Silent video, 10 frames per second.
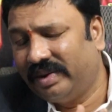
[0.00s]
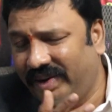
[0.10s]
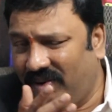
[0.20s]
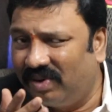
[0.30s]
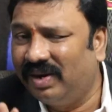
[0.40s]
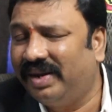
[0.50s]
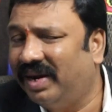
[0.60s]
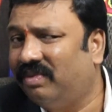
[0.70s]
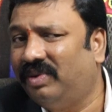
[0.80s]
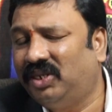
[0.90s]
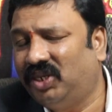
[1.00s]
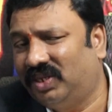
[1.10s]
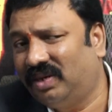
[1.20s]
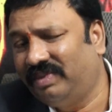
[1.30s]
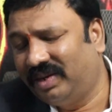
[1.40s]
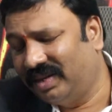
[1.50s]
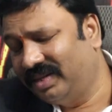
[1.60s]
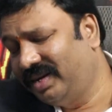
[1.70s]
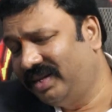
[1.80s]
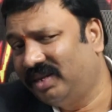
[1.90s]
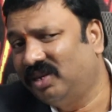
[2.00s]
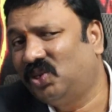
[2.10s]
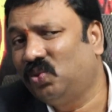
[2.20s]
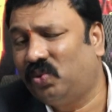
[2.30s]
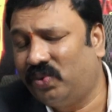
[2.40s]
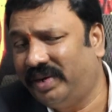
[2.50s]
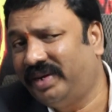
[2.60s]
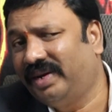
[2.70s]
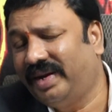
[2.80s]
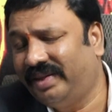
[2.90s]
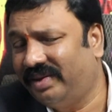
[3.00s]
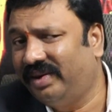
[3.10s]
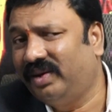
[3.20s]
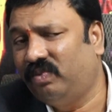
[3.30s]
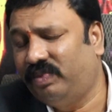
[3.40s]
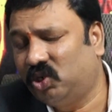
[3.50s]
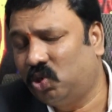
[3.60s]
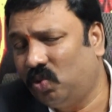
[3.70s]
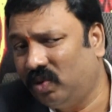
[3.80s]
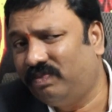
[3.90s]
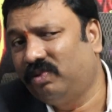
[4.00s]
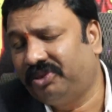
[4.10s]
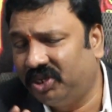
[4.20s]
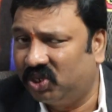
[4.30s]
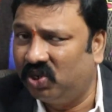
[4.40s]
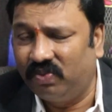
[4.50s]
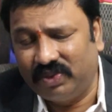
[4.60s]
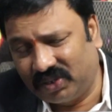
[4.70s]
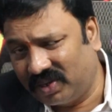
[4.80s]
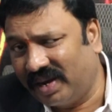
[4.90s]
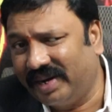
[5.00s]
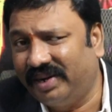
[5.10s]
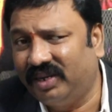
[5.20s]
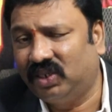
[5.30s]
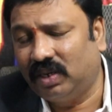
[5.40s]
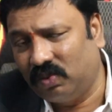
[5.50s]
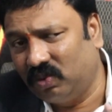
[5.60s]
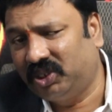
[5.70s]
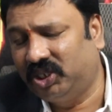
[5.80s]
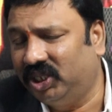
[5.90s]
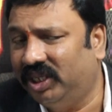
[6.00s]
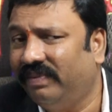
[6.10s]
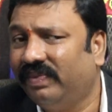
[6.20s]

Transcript: నేను ఆల్రెడీ రికమెండ్ చేశాను మీకు అందరికీ తెలుసు ట్వంటీ నైన్ థర్టీ రూపీస్లో ఇప్పుడు సిక్స్టీ రూపీస్ టార్గెట్ ఇచ్చాము వచ్చింది